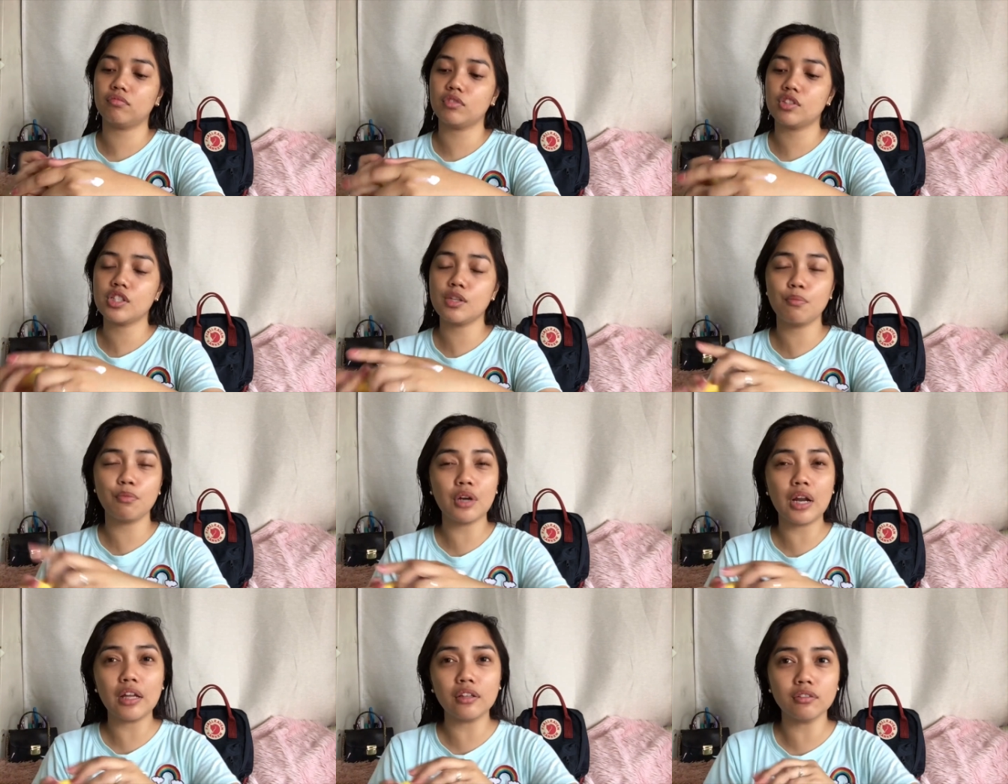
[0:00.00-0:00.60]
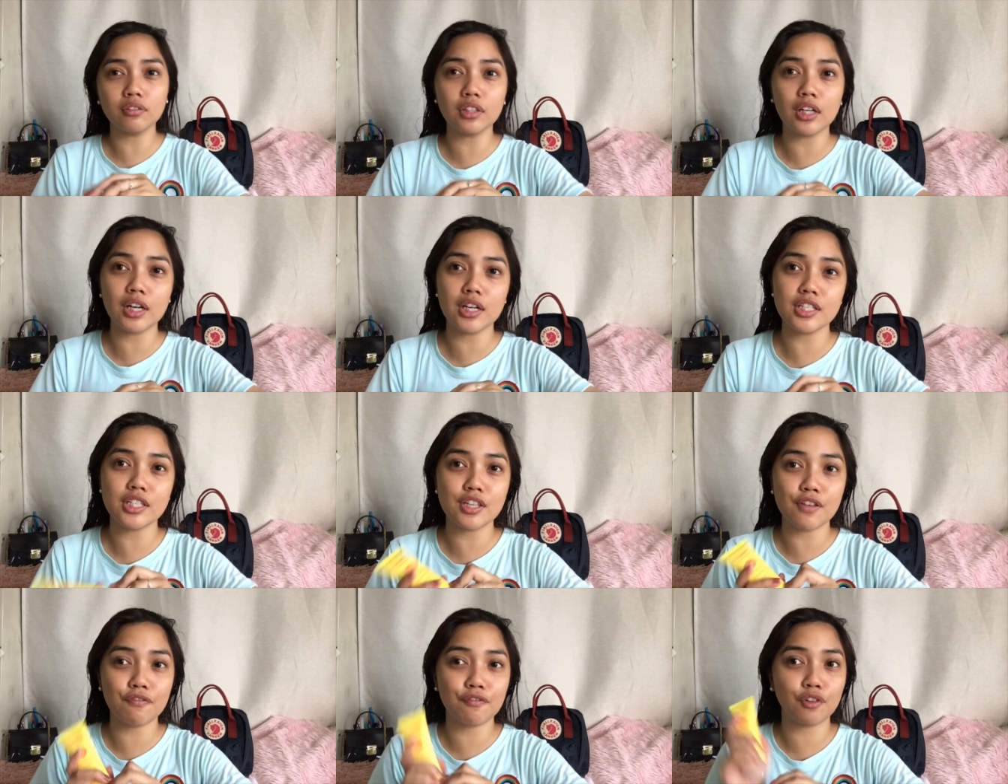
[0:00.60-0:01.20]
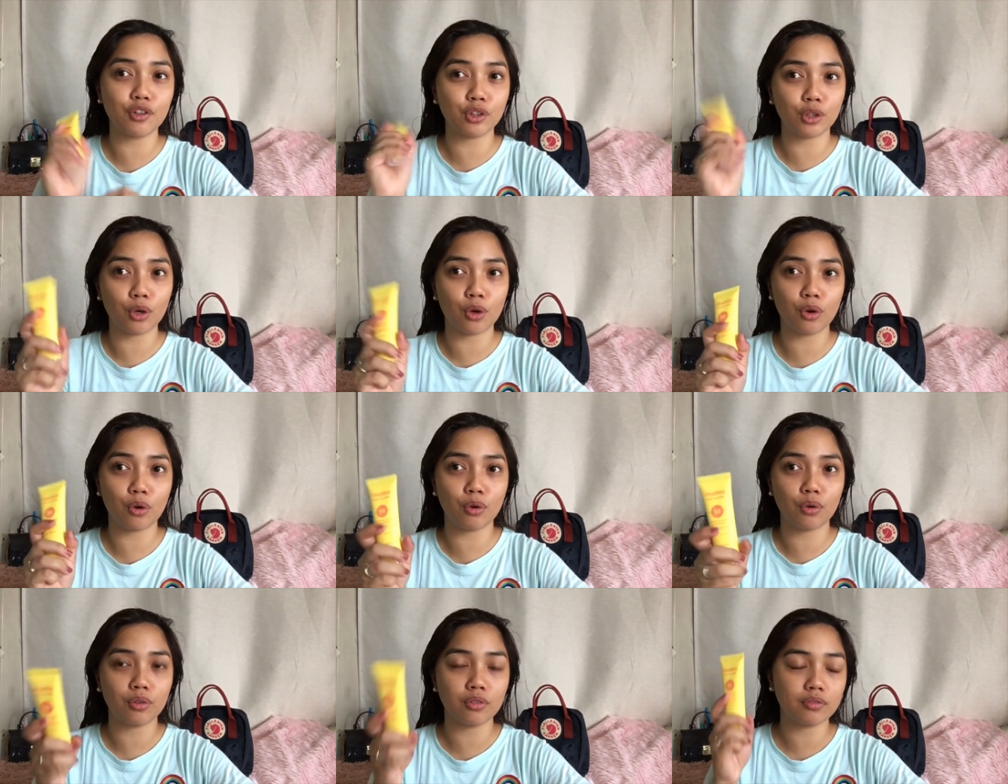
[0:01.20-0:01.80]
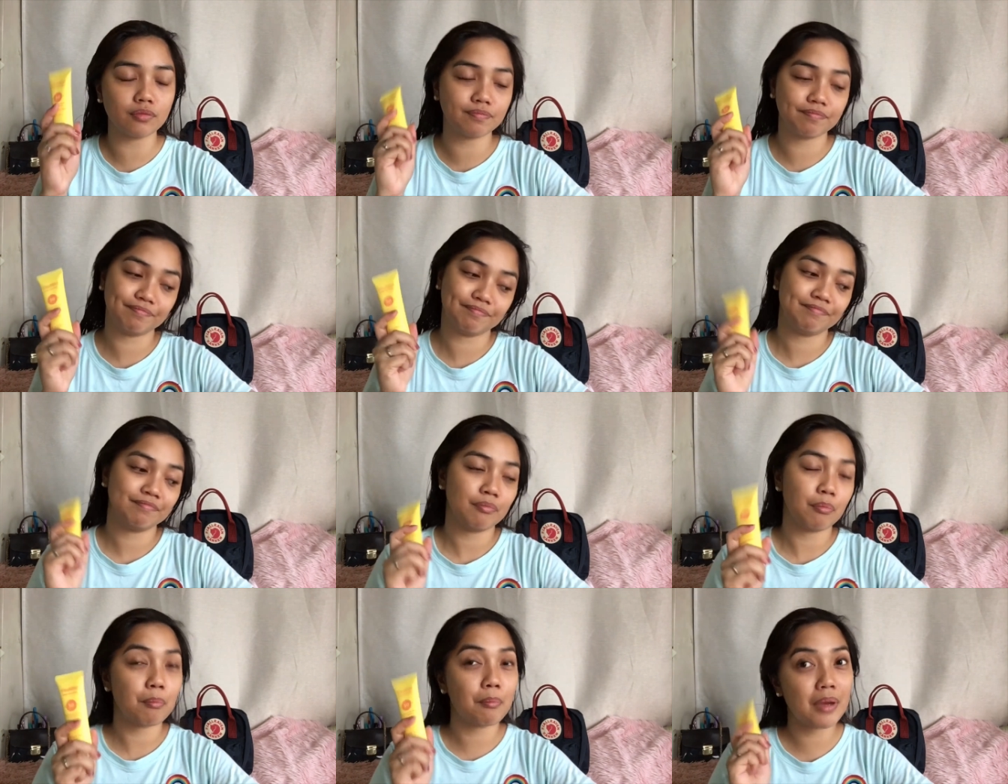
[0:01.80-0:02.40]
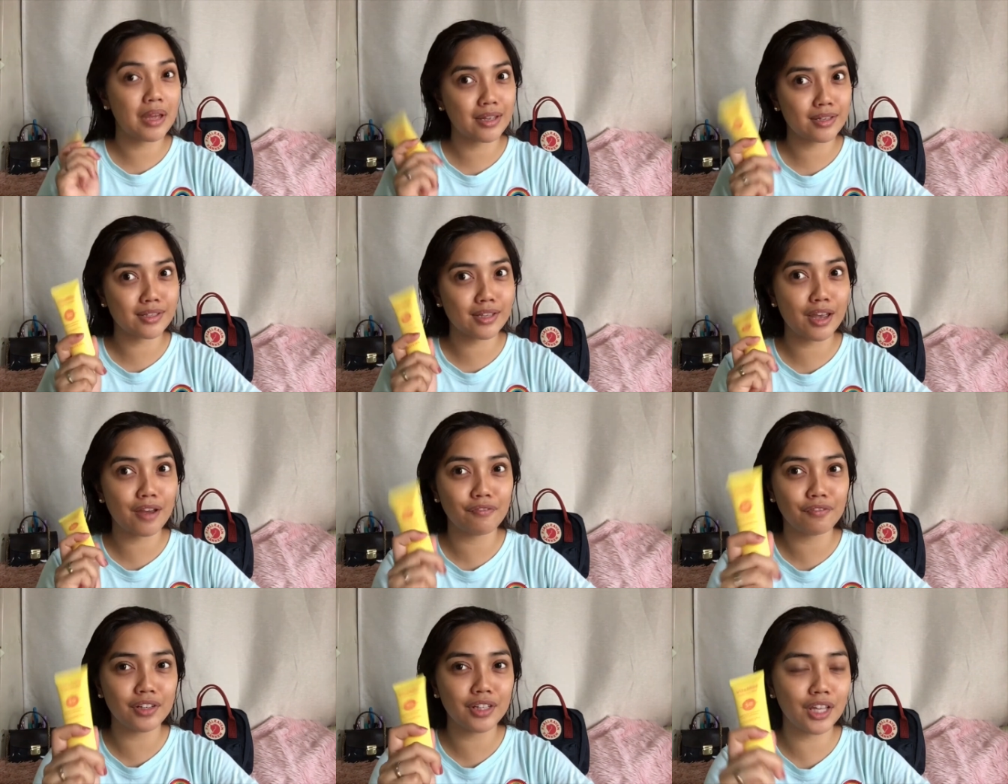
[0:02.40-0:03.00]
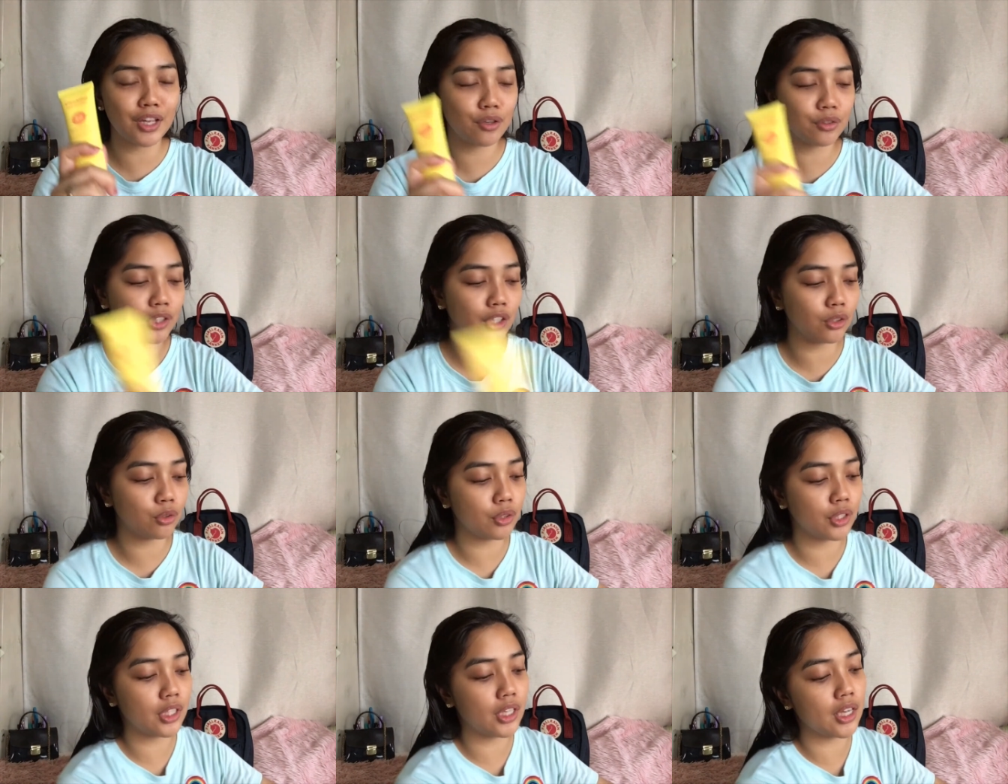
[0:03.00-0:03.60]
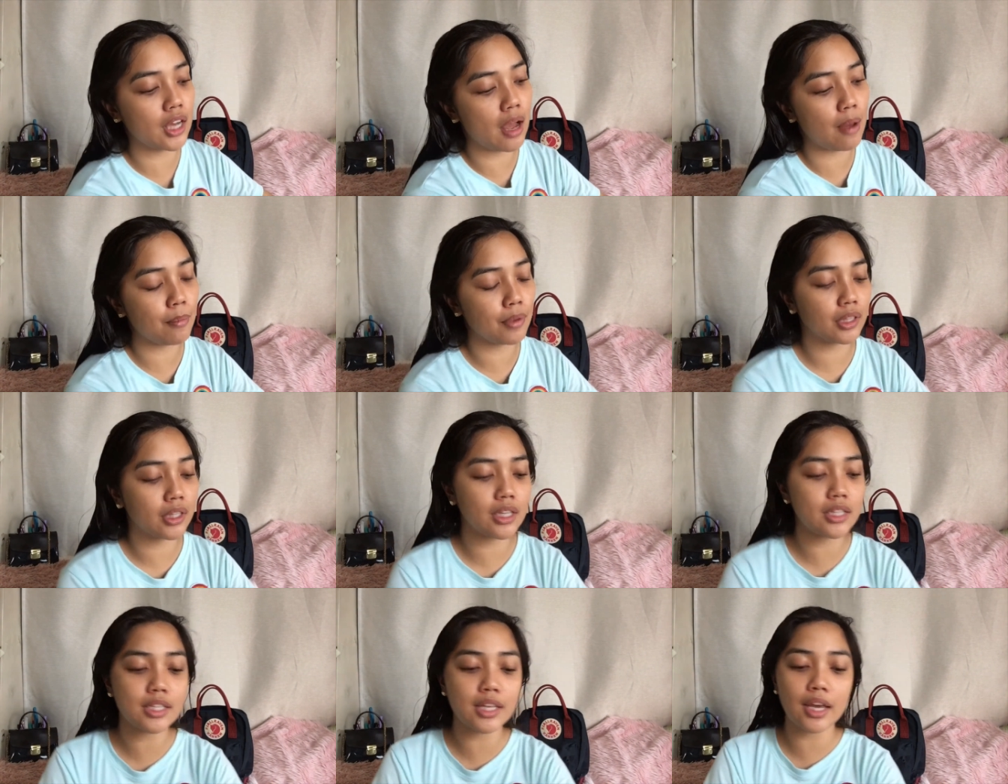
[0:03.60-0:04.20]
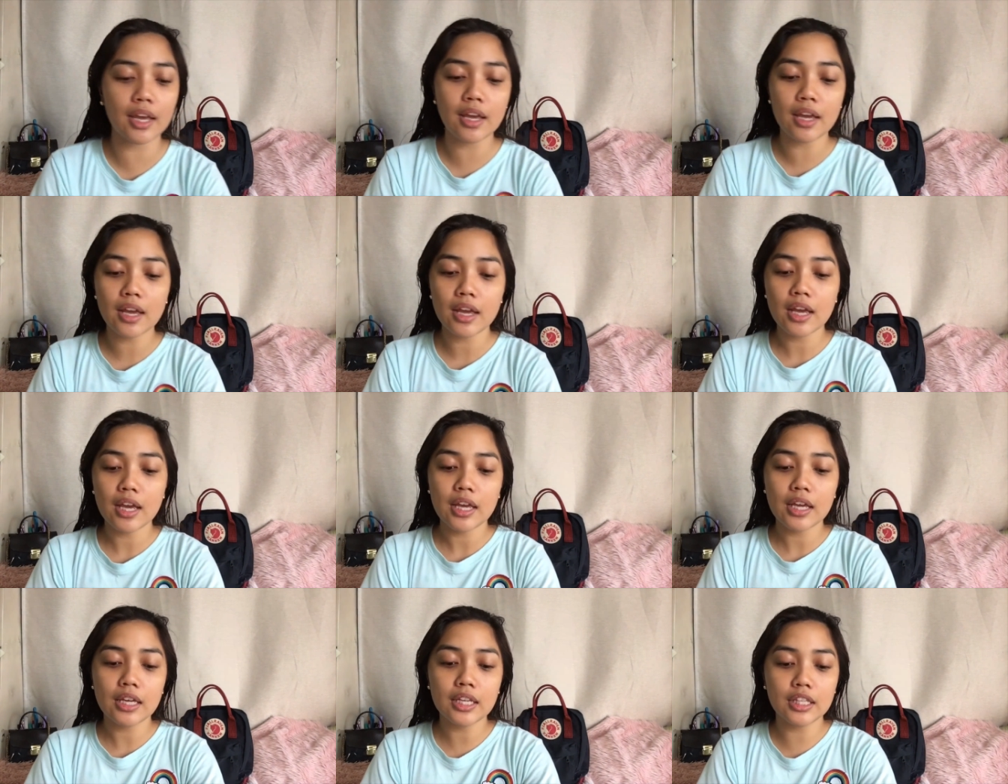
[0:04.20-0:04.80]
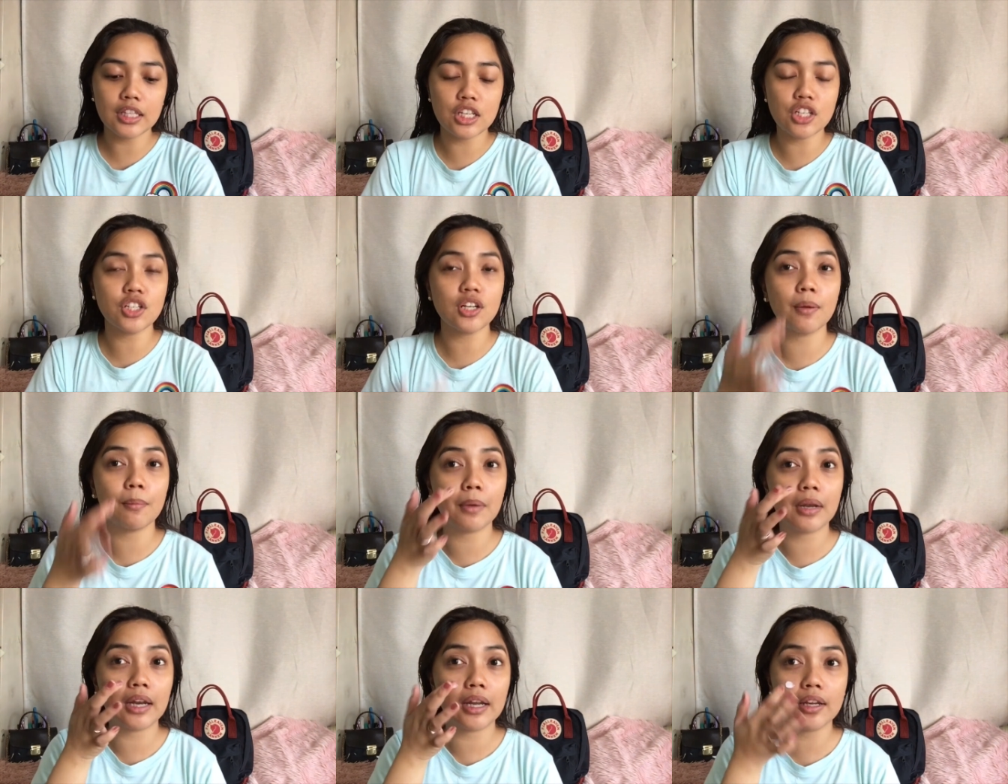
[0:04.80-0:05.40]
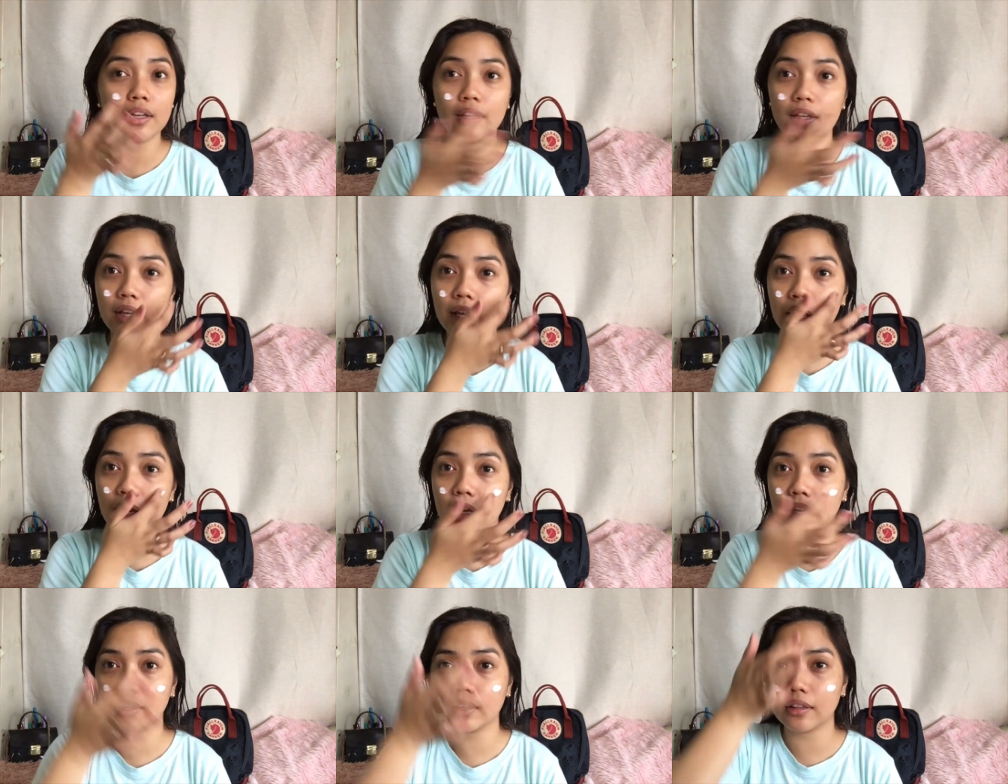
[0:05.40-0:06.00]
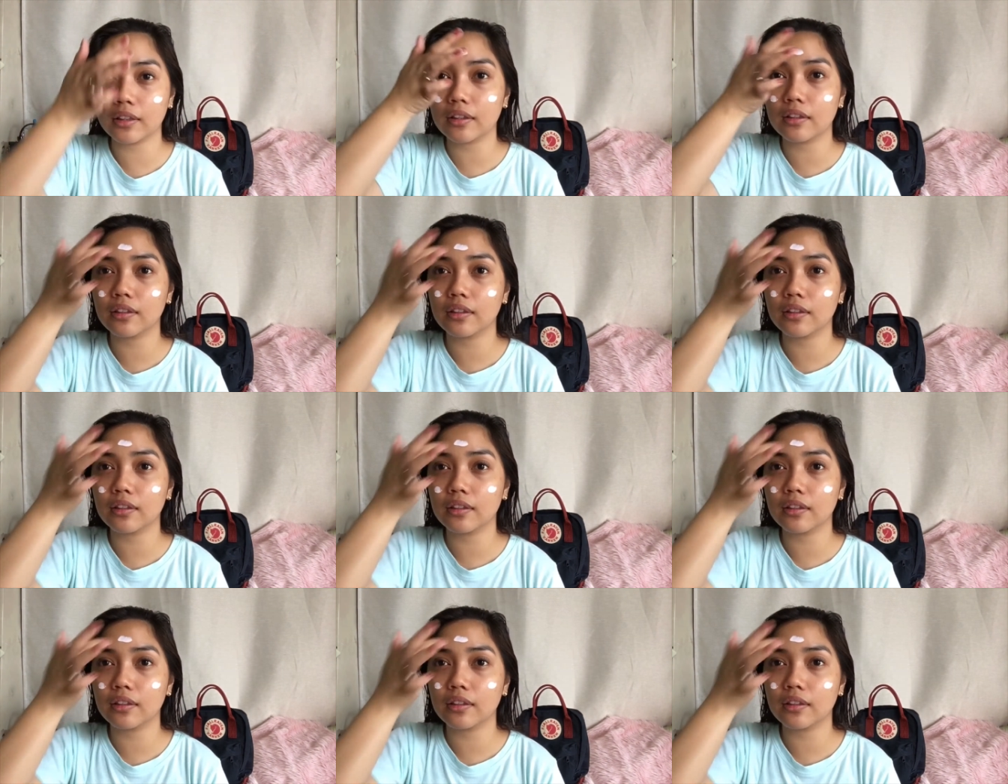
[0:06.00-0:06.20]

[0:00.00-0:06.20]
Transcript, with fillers: Simula nung na-receive ko to, best, everyday ko na to ginagamit kasi hindi siya malagkit.